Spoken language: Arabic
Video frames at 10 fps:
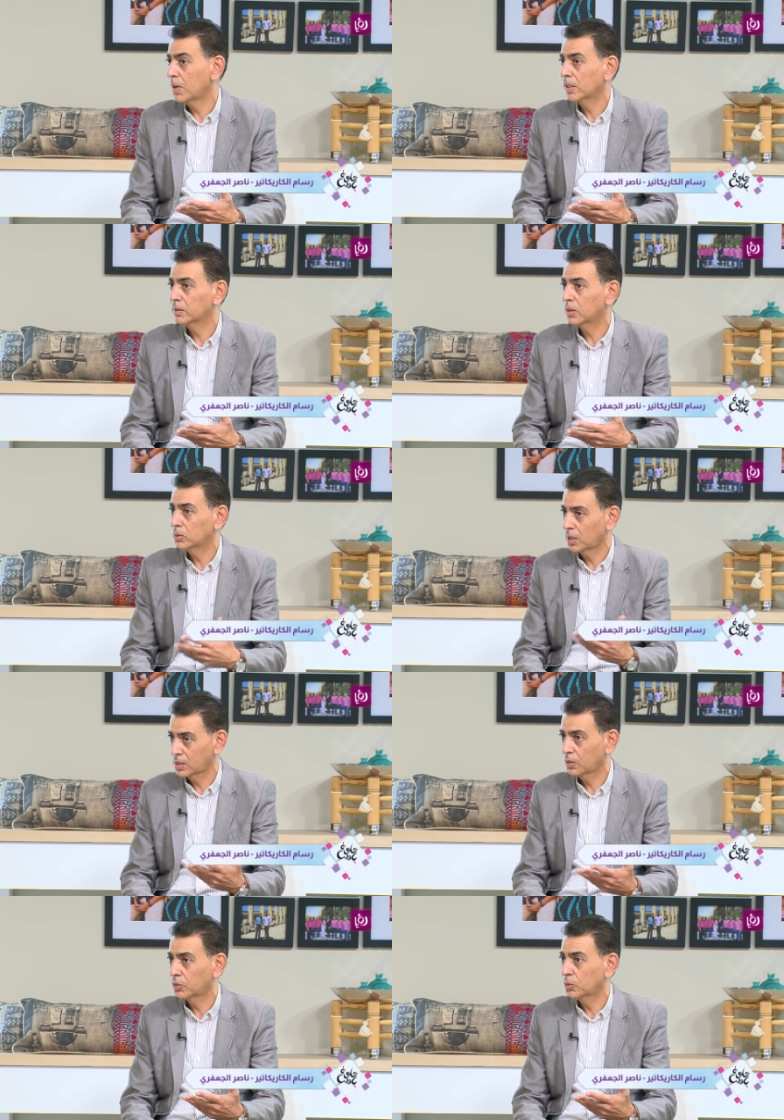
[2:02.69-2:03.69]
ايضا
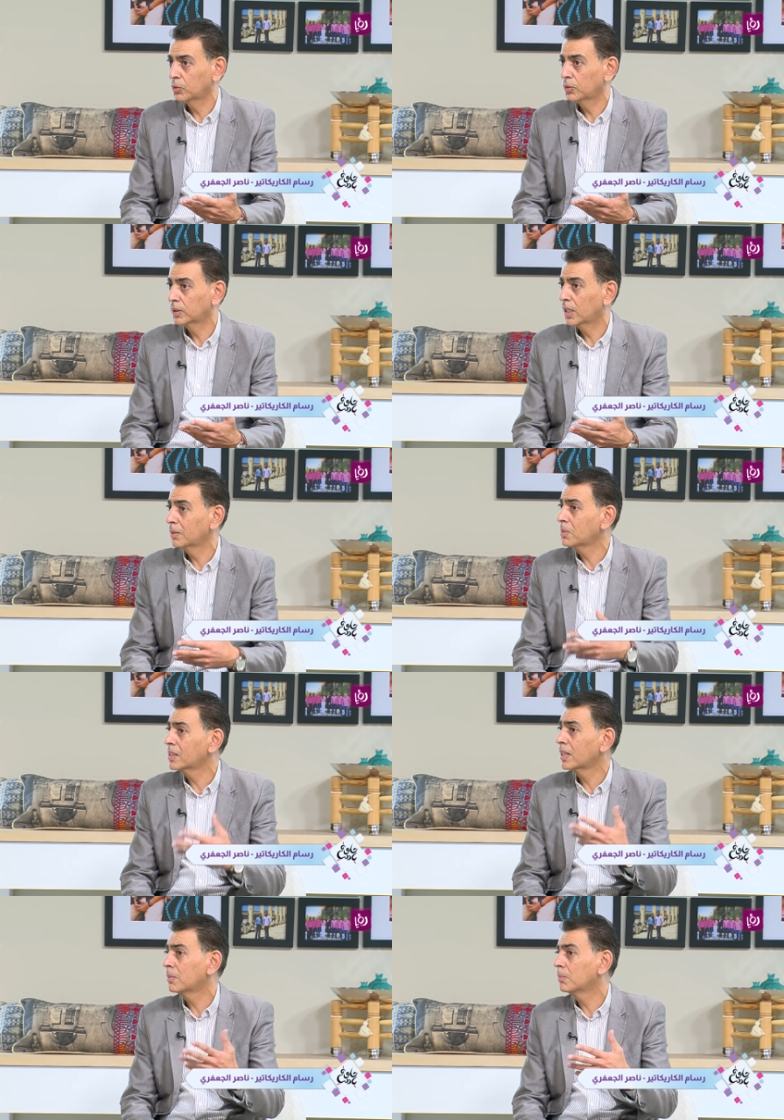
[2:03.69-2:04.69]
ودرس الفنون في ايطاليا
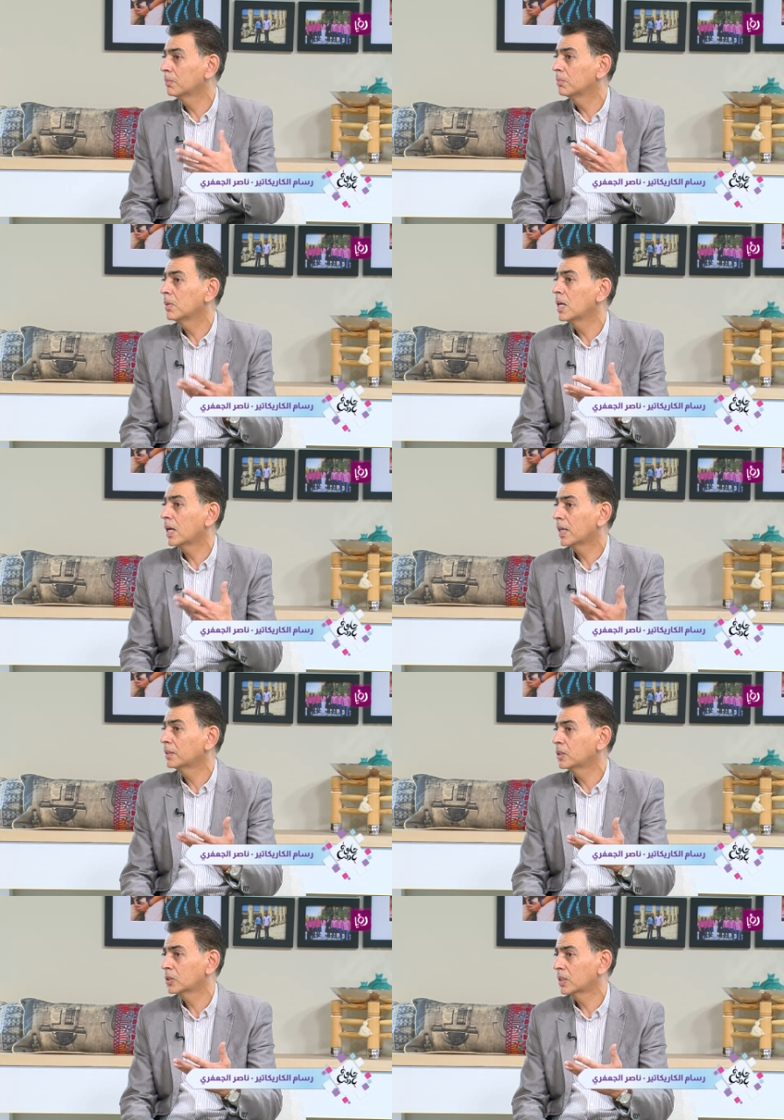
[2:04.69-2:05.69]
بس انا ما
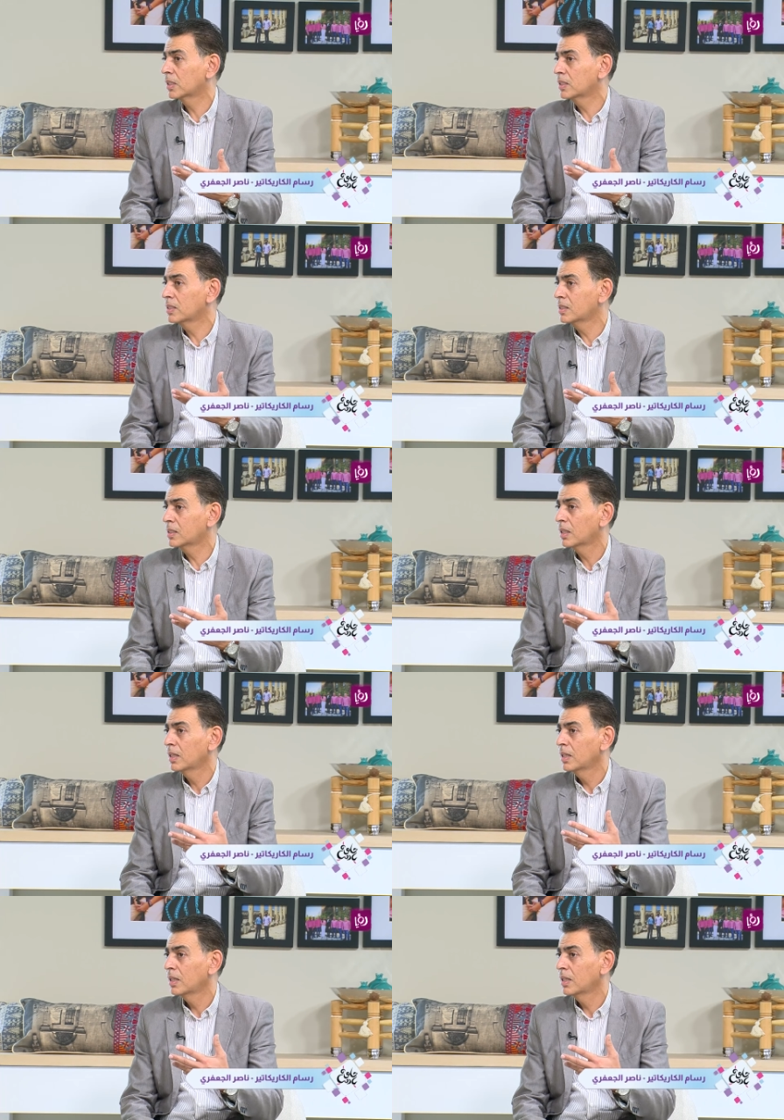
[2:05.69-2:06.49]
اخذتش تركيز